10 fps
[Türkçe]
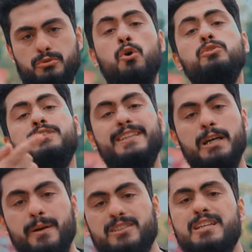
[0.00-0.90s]
O yüzden
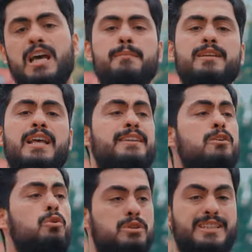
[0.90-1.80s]
yapacağın hemen ne
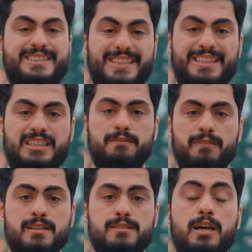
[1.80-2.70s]
noktada sıkıntın
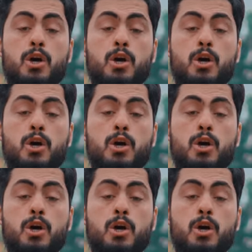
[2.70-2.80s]
varsa